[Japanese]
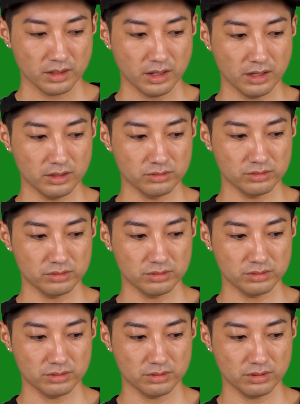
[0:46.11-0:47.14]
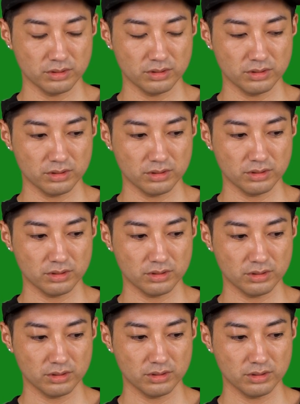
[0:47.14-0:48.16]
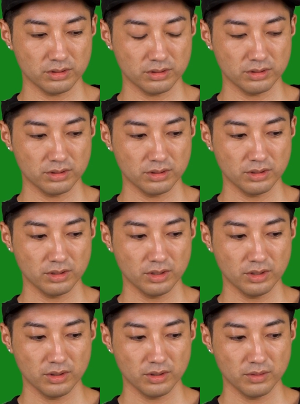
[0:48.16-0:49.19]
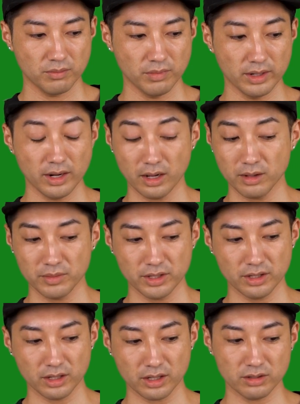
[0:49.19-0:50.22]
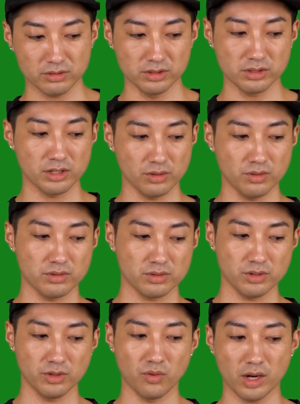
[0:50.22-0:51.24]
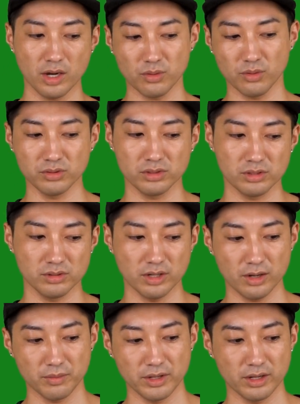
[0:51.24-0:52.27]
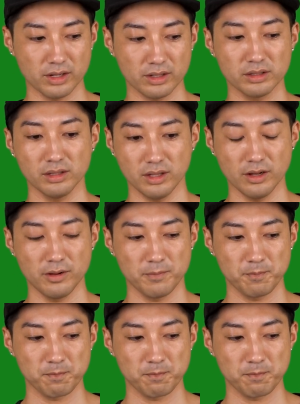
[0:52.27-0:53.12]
あのー、まあラーメン屋があるんですけどそれよかろうっていうラーメン屋があって